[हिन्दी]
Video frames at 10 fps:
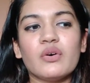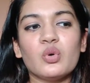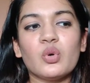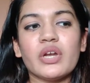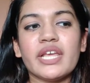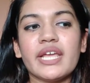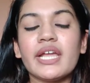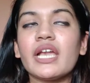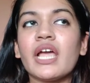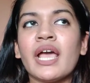
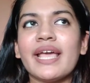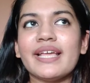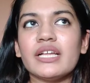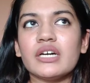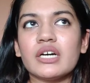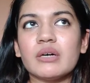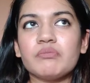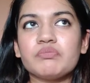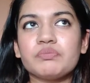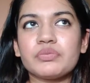उन्होंने
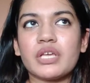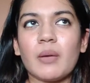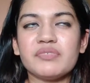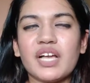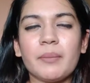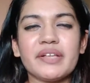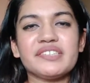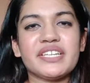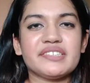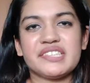कम से कम ये
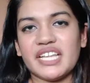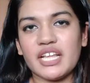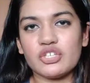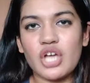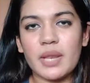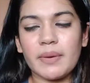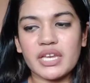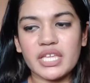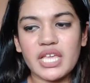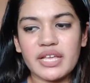सीरीज़ तीन या चार
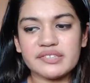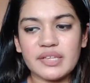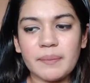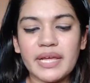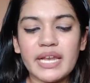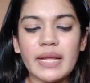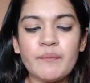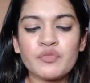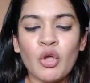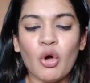बार किया है इससे पहले
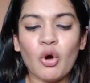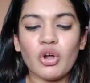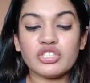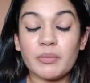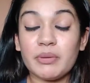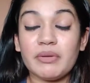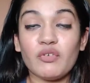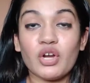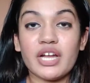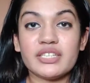और जब भी
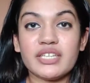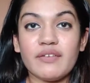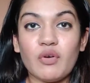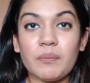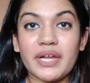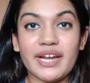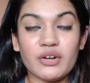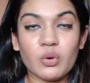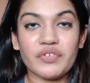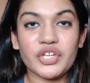वो करती है वो अपना
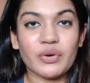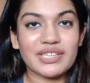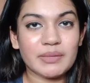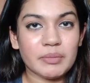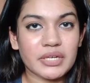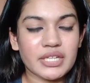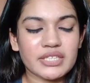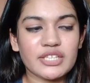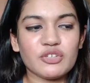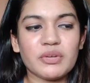इंट्रो वीडियो हिंदी में
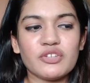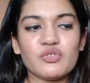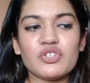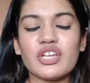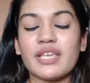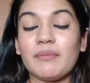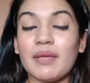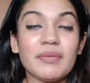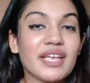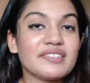बनाती है तो मैंने सोचा कि
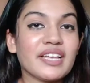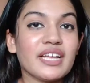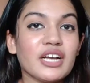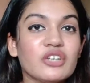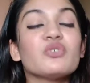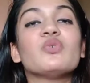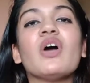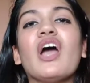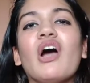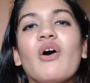मैं भी ऐसा ही
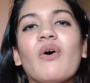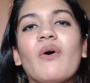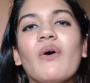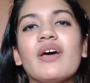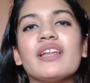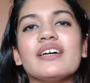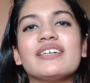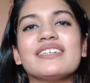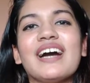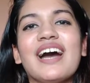करूँ और
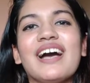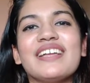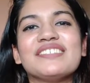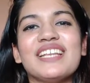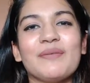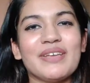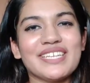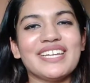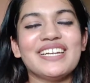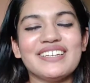हाँ इसीलिए
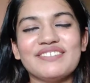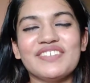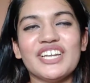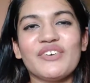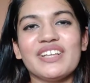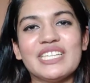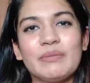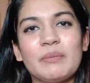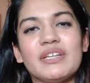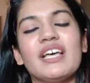मैं ये वीडियो
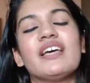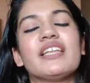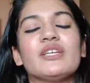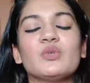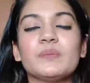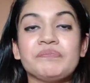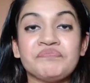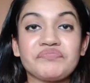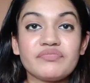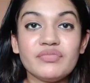हिंदी में बना रही हूँ
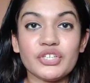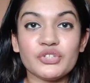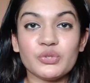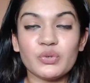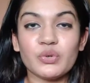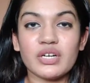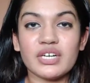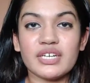तो